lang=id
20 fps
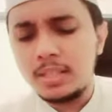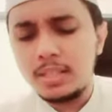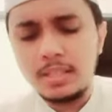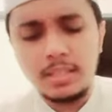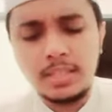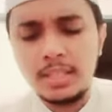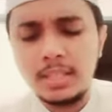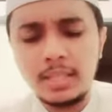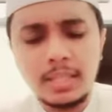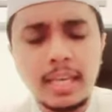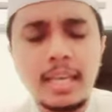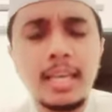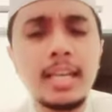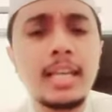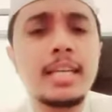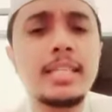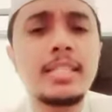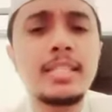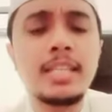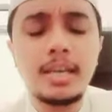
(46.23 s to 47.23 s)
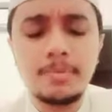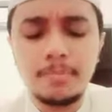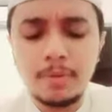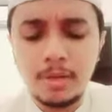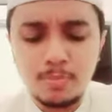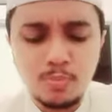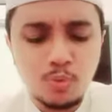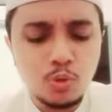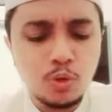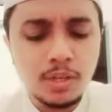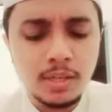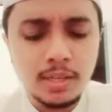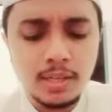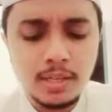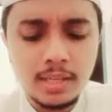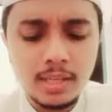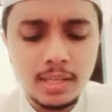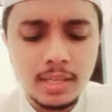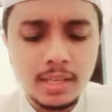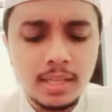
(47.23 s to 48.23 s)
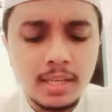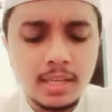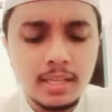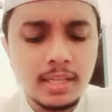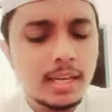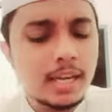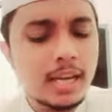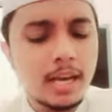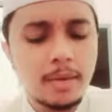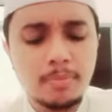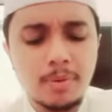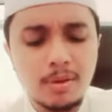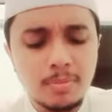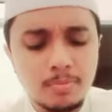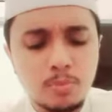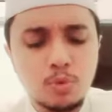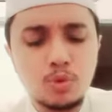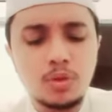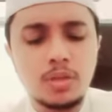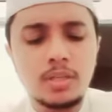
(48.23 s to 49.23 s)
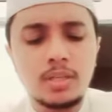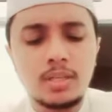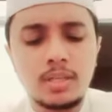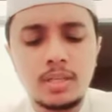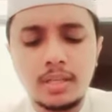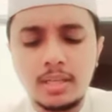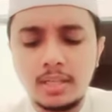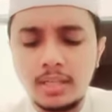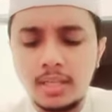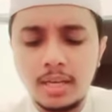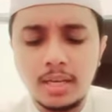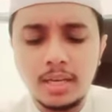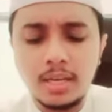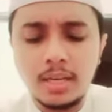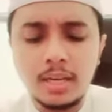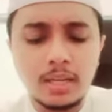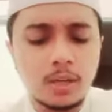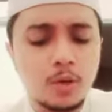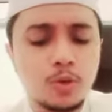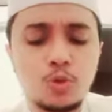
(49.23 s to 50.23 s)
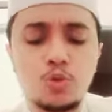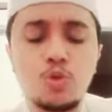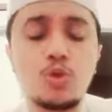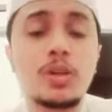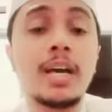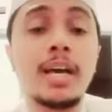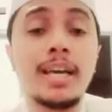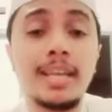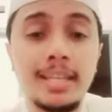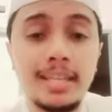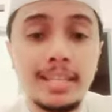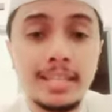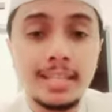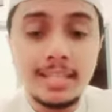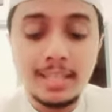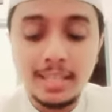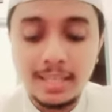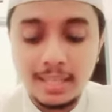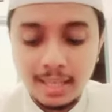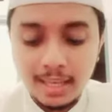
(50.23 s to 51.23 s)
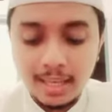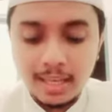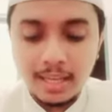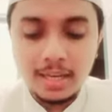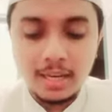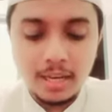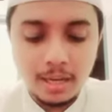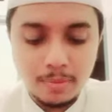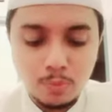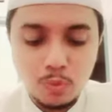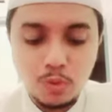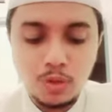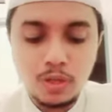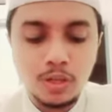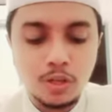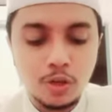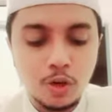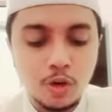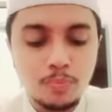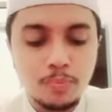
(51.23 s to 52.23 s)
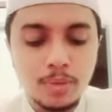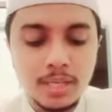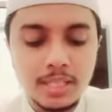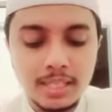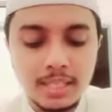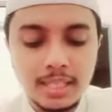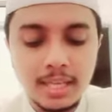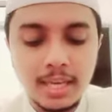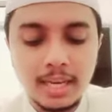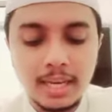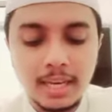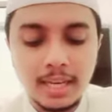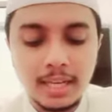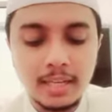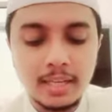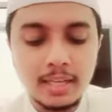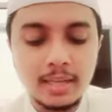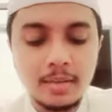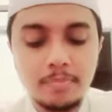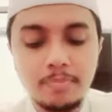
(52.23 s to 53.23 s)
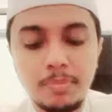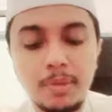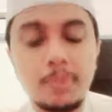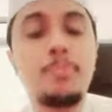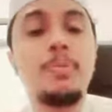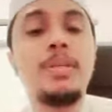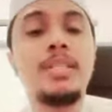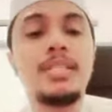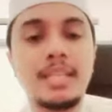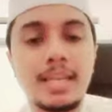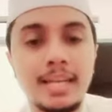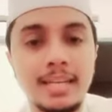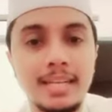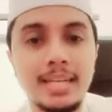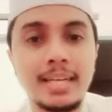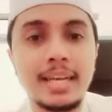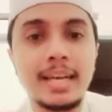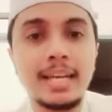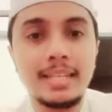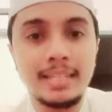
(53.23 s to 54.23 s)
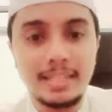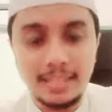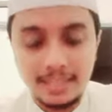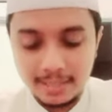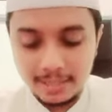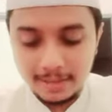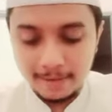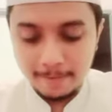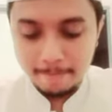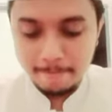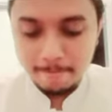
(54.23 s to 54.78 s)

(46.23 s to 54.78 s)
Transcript: Cintailah siapapun dan apapun yang engkau sukai, namun engkau pasti akan berpisah dengannya.